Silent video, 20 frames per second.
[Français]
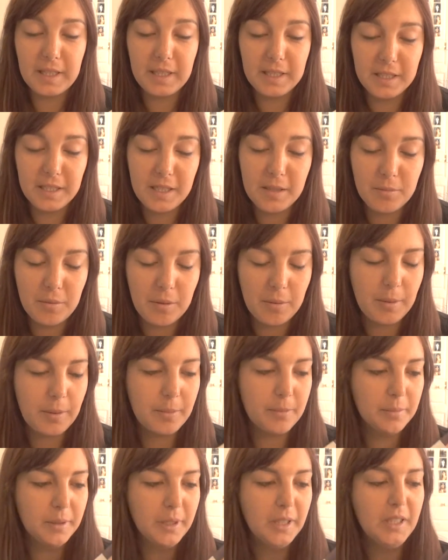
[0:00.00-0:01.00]
l'acheter
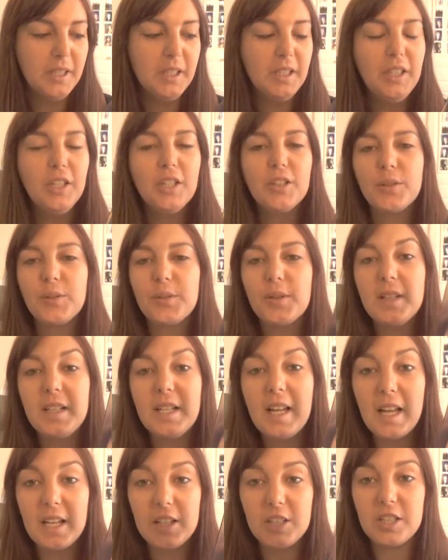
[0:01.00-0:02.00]
moi-même. Donc il
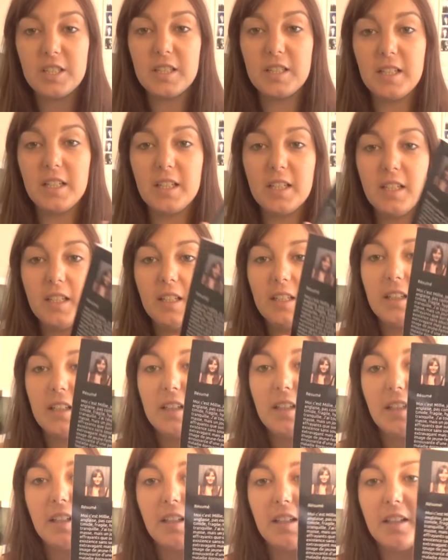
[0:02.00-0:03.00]
l'a acheté,
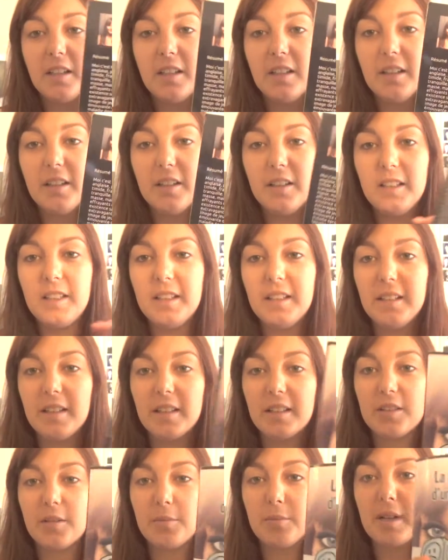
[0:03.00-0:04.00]
il, il,
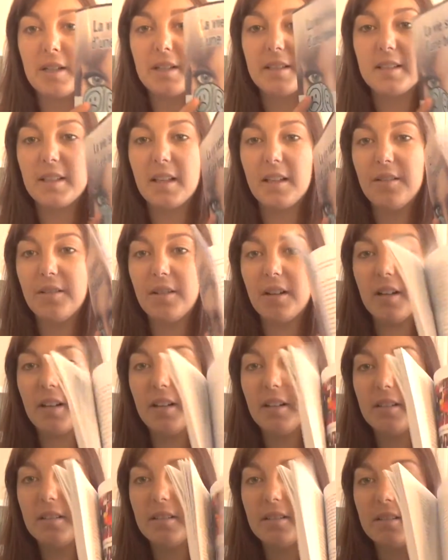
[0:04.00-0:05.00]
ressemble à ça,
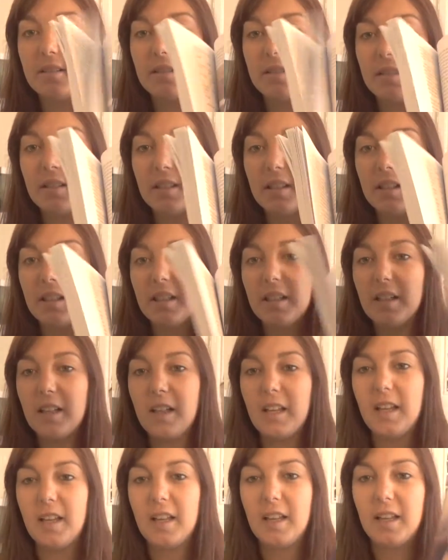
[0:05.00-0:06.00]
voilà.
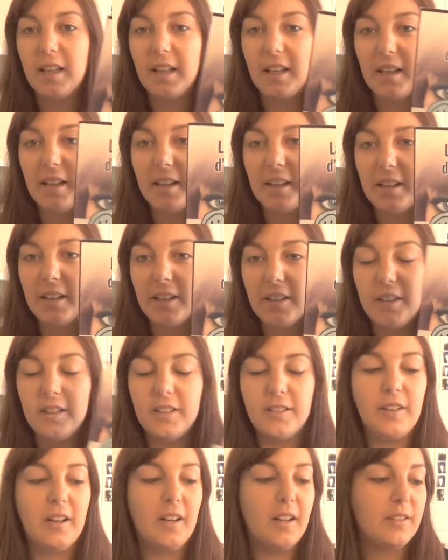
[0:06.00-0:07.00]
Et
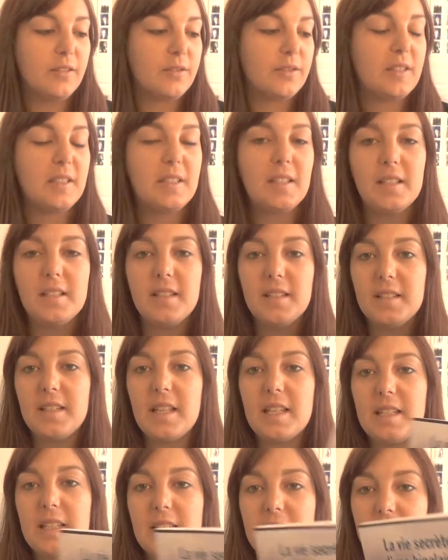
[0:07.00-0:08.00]
voilà, donc c'est ça, c'est ça, c'est